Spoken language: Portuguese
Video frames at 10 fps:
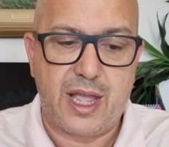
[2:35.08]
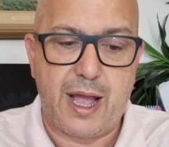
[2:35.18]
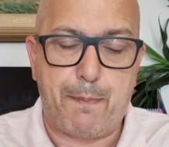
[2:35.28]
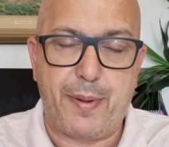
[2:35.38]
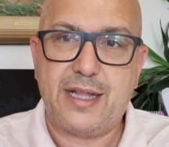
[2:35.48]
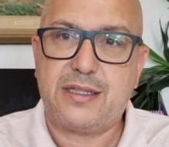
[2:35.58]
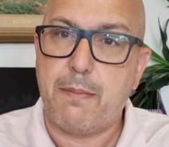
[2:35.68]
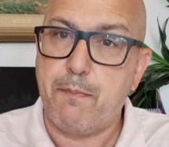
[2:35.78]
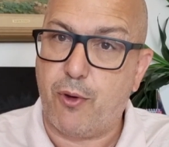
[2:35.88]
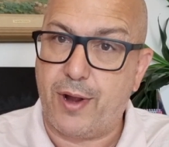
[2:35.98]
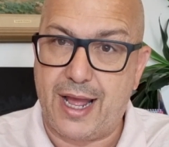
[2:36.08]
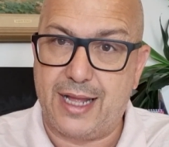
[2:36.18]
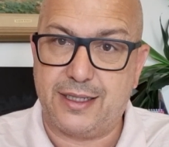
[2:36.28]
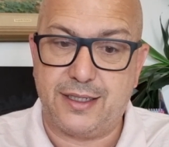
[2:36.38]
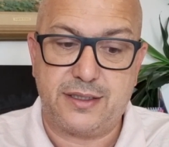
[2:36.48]
A
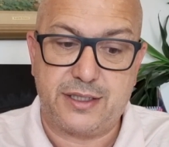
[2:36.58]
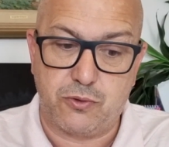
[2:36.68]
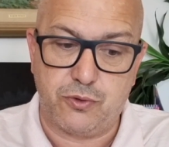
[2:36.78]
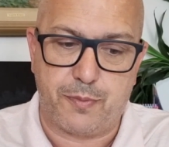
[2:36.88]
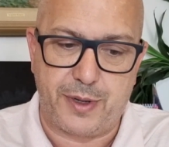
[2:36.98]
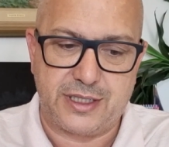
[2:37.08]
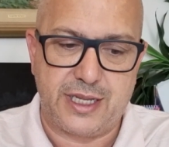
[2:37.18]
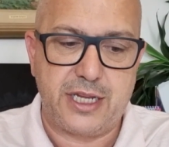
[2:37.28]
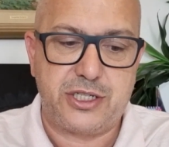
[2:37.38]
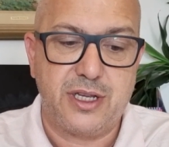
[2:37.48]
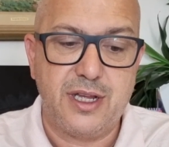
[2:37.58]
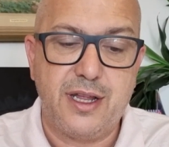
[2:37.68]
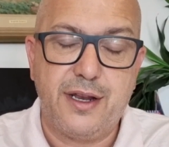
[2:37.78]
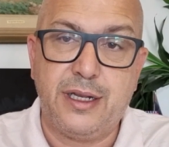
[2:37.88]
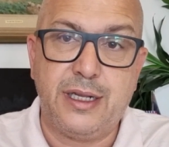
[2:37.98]
pré-temporada, segundo o presidente,
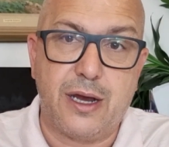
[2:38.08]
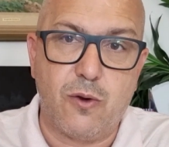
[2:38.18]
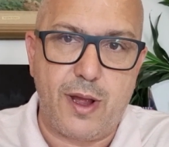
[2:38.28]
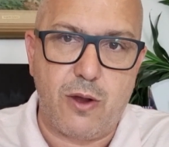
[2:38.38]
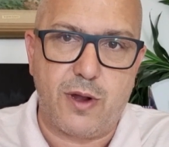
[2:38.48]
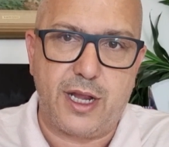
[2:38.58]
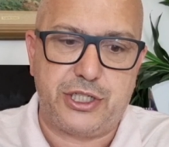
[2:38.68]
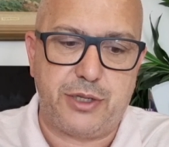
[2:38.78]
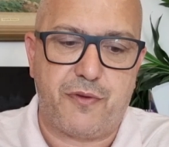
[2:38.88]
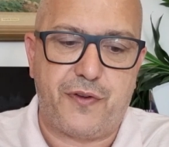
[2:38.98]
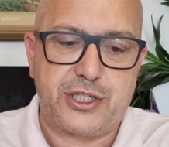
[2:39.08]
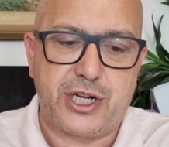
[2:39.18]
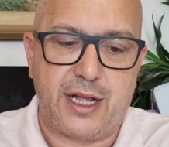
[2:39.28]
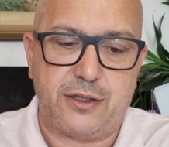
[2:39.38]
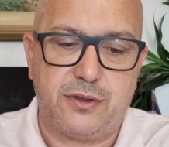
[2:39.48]
não é um regime
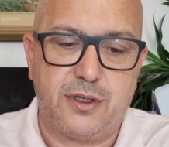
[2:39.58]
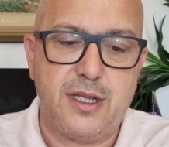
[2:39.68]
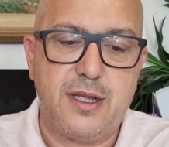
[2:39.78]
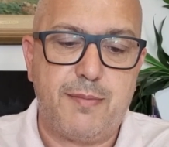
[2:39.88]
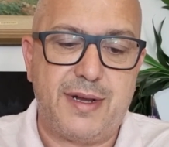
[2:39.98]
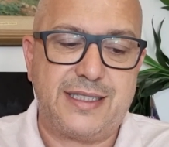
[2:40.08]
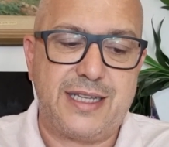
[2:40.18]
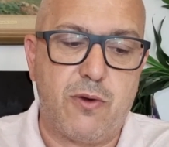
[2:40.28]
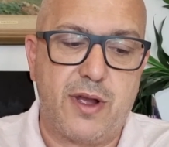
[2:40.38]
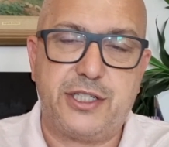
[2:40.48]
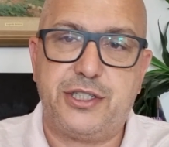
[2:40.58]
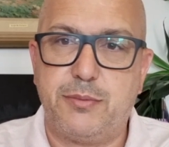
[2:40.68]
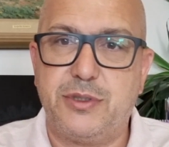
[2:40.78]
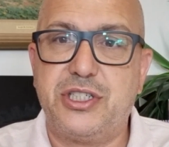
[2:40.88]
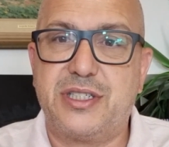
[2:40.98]
fechado, mas é um
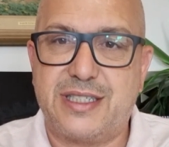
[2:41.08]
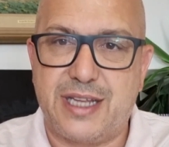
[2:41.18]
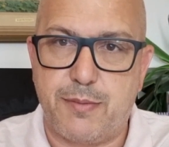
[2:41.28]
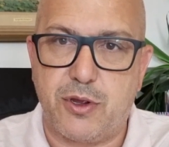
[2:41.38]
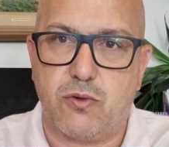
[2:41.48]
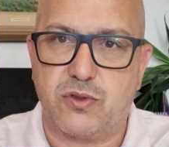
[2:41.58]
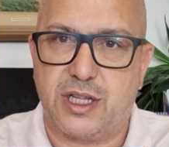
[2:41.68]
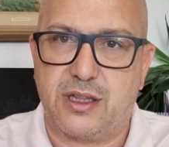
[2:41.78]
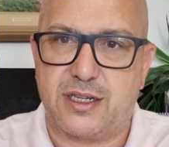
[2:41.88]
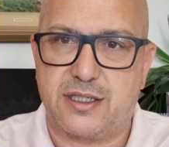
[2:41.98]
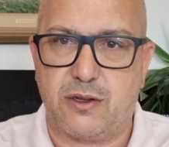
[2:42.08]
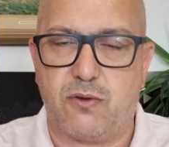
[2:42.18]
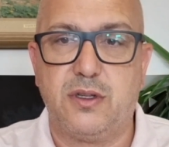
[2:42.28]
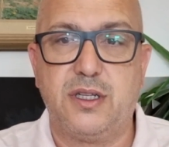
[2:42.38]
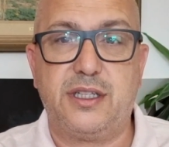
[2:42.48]
regime de semi-concentração.